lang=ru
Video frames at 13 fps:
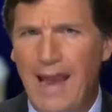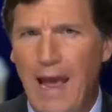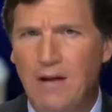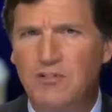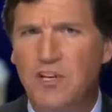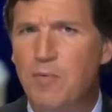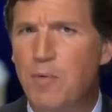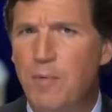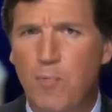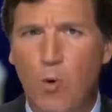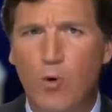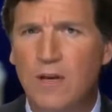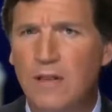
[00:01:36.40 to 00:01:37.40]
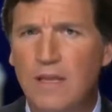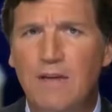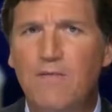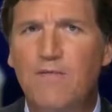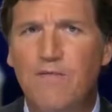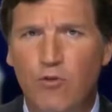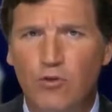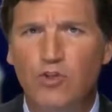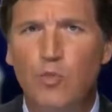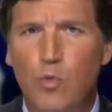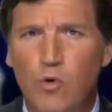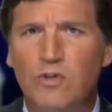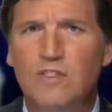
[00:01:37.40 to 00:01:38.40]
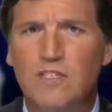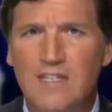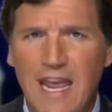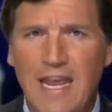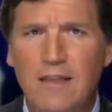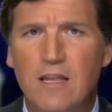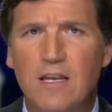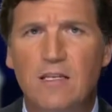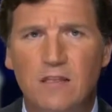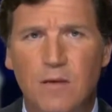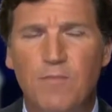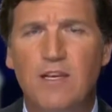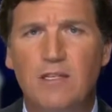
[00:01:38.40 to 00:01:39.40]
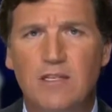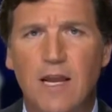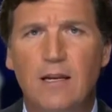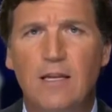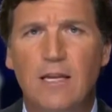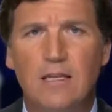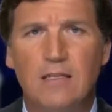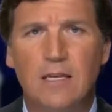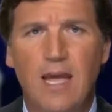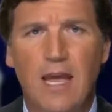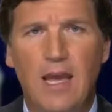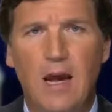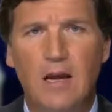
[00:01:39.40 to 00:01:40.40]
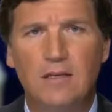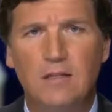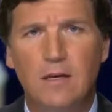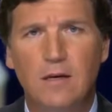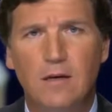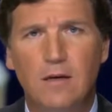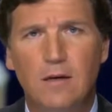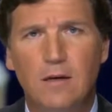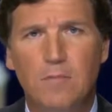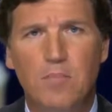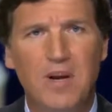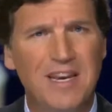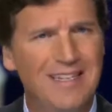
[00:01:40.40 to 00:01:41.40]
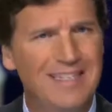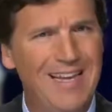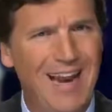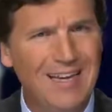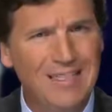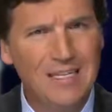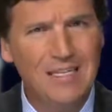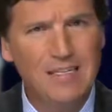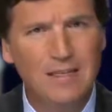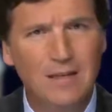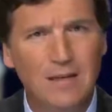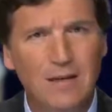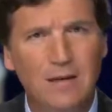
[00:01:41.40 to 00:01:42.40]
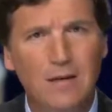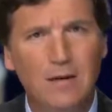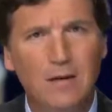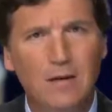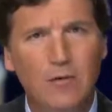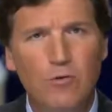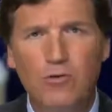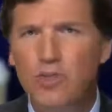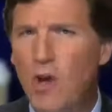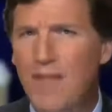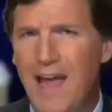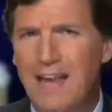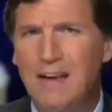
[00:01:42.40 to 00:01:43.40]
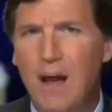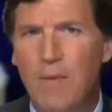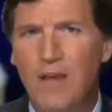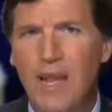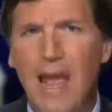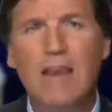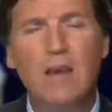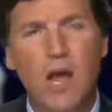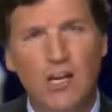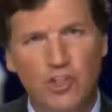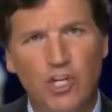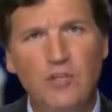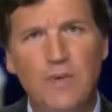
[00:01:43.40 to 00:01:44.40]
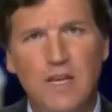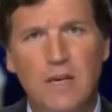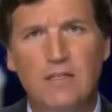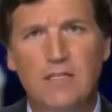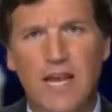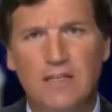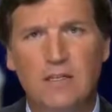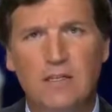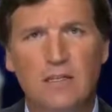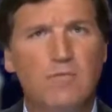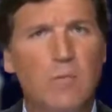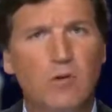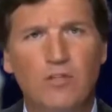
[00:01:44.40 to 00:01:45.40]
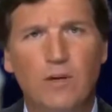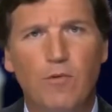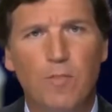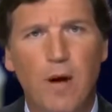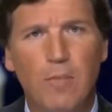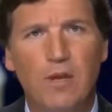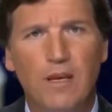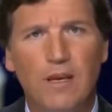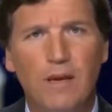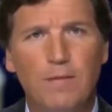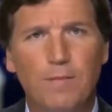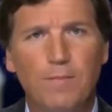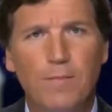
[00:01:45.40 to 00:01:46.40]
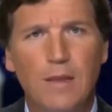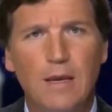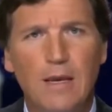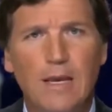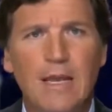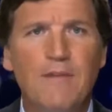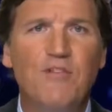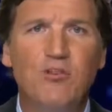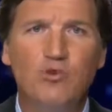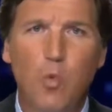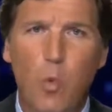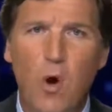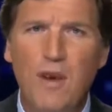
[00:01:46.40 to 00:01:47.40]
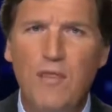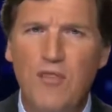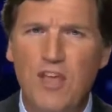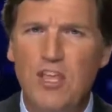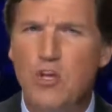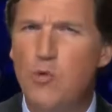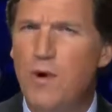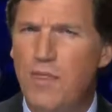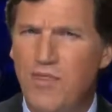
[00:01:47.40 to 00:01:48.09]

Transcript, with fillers: Веерные отключения электроэнергии в штате, который якобы относится к Первому миру, но неумолимо погружается в хаос. Но в Техасе кто это ожидал? И дело не только в том, что Техас Техас главным образом республиканский.